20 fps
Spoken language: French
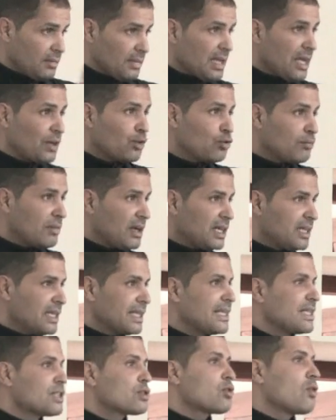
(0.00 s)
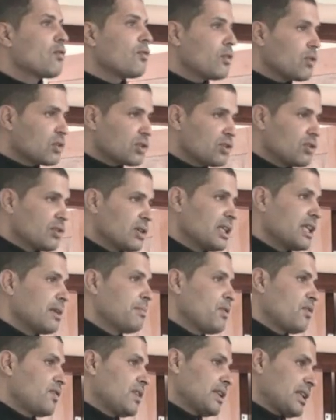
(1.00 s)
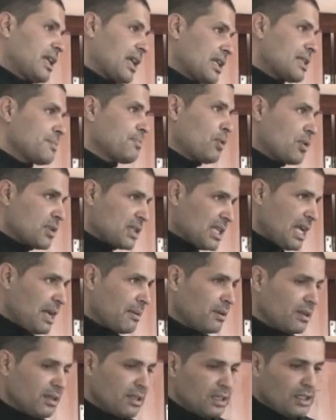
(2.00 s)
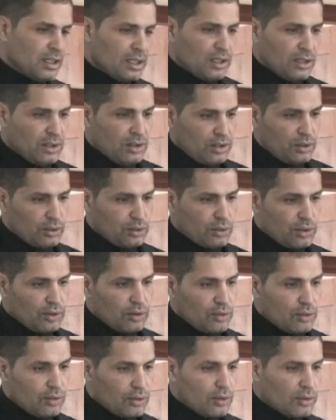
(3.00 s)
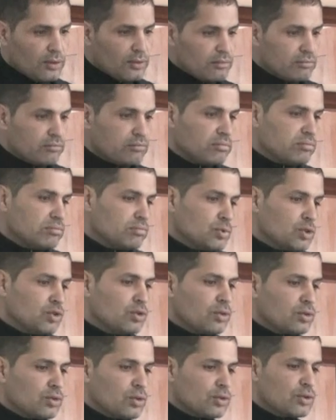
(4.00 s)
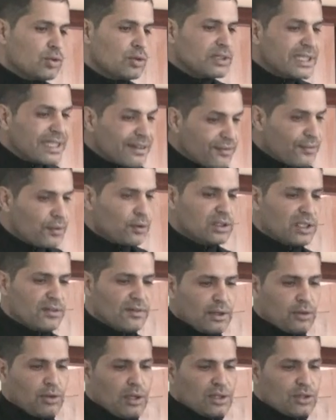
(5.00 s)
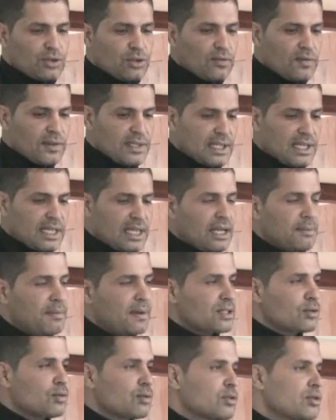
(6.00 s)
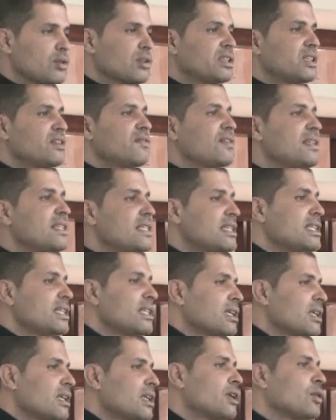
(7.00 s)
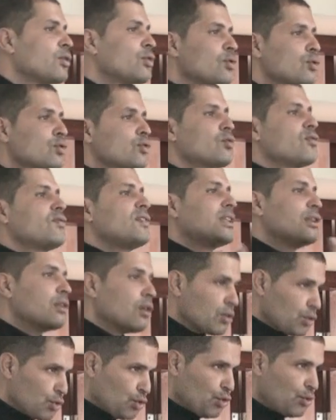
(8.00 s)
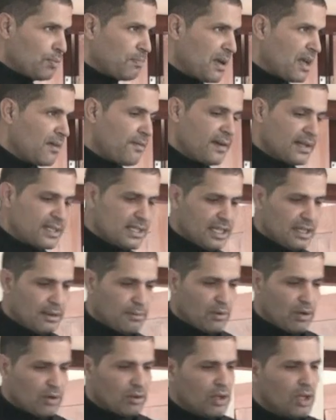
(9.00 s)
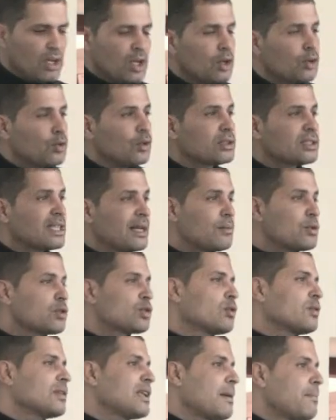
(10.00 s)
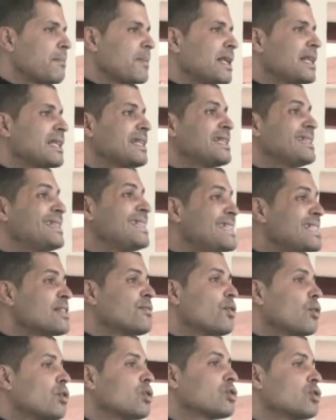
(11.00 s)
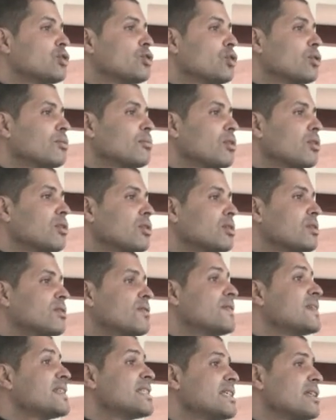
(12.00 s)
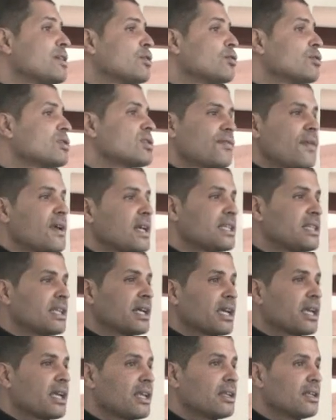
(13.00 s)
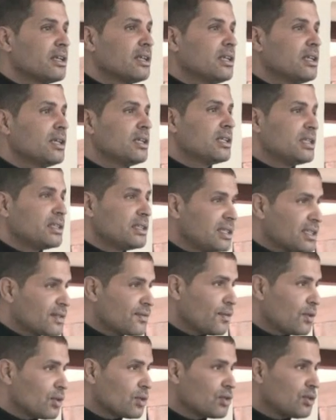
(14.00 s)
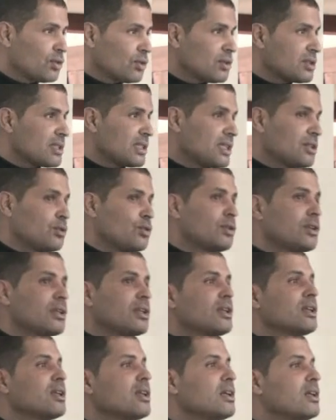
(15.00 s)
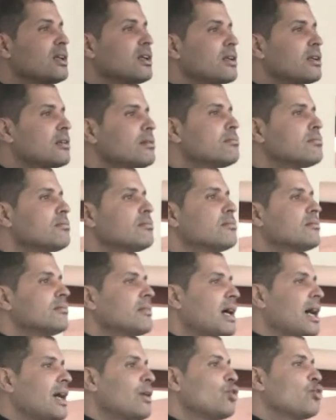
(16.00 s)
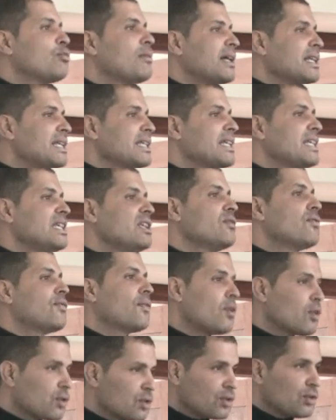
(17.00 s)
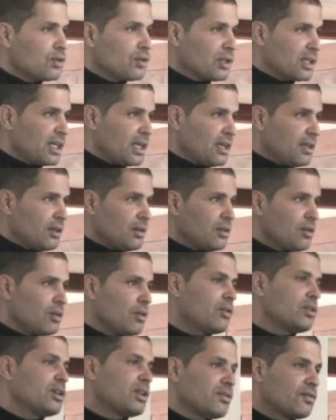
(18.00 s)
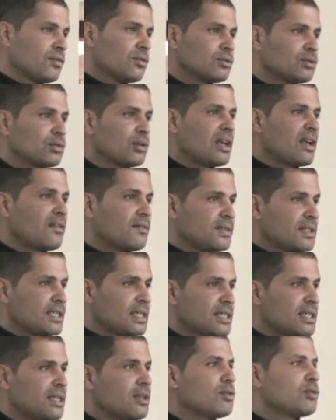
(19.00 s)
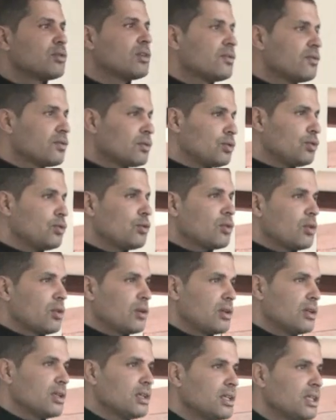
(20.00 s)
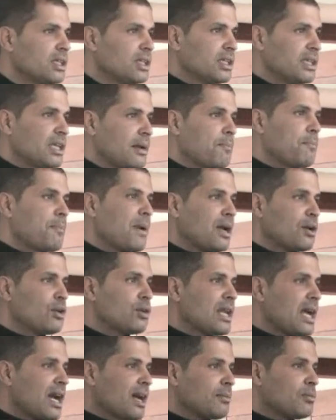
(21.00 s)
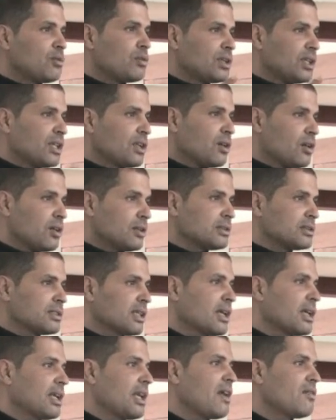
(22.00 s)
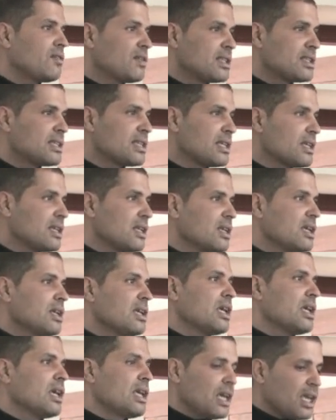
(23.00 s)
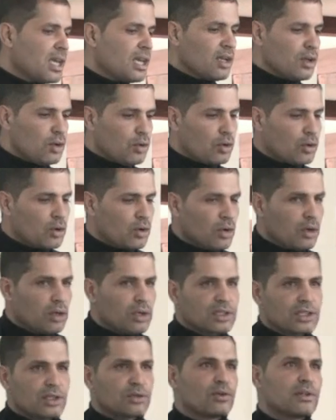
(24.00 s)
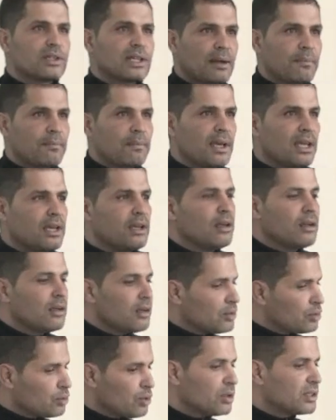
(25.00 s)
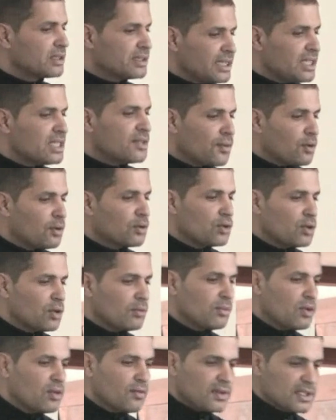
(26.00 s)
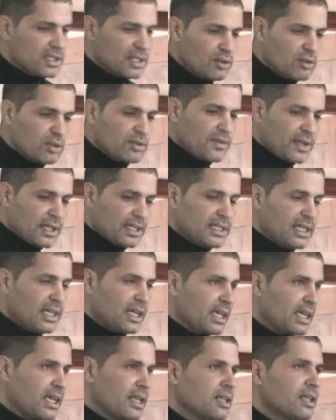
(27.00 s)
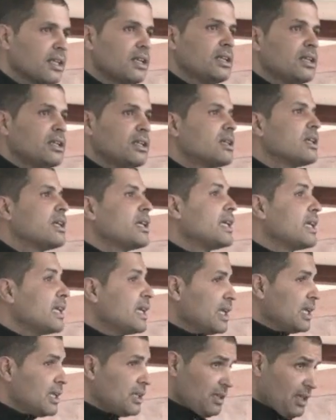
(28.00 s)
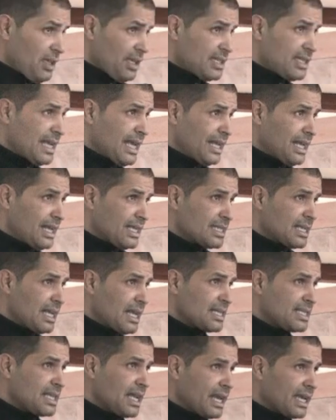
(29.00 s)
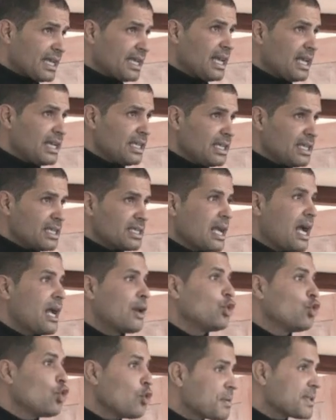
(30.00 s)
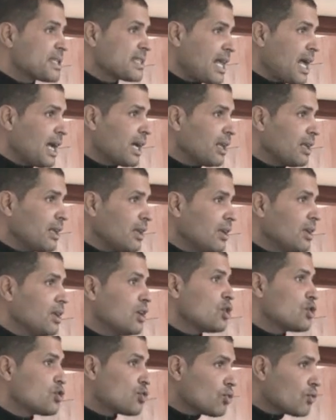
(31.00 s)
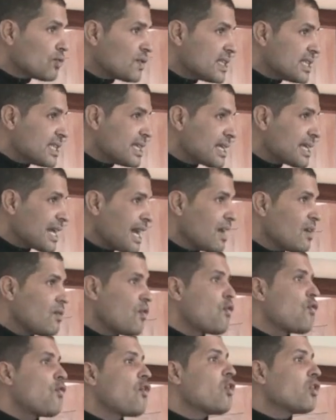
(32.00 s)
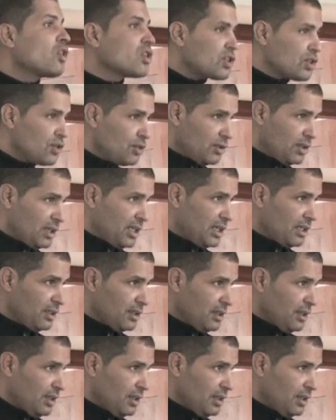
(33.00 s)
anomalies qui sont fonctionnelles, qui peuvent être responsables de, de, ce défaut d'évacuation vésicale, parce que ce sont des vessies qui ne se vidangent pas facilement, notamment ce qu'on appelle les dysfonctionnements vésico-sphinctériens. Les dysfonctions, c'est une anomalie qui est fonctionnelle au niveau de la vessie, au niveau du col. Il n'y a pas une harmonie entre la vessie et le col, c'est ce qu'on appelle donc dysfonctionnement vésico-sphinctérien. Et, ça, réalise un obstacle sous visical fonctionnel.